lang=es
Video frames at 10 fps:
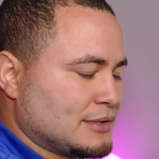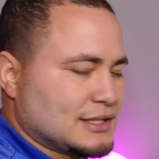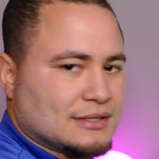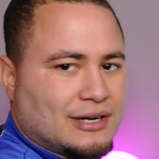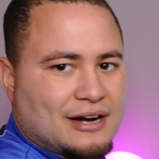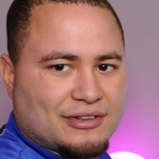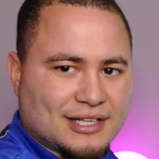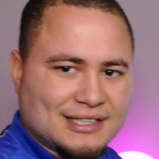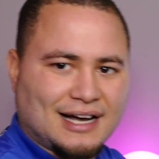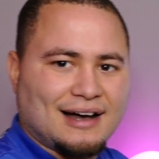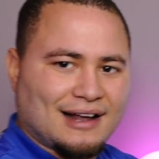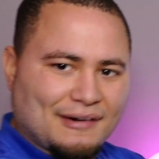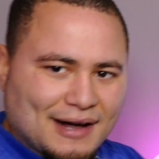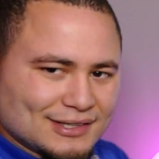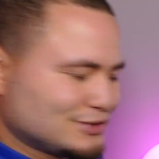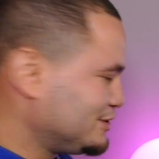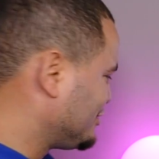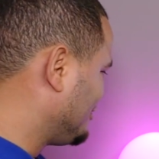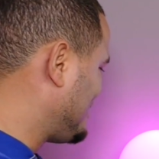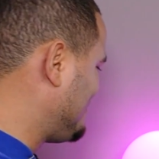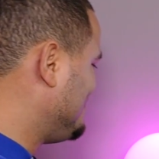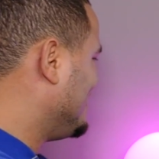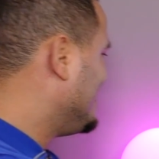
Vamos a asegurarnos que está grabándose todo bien.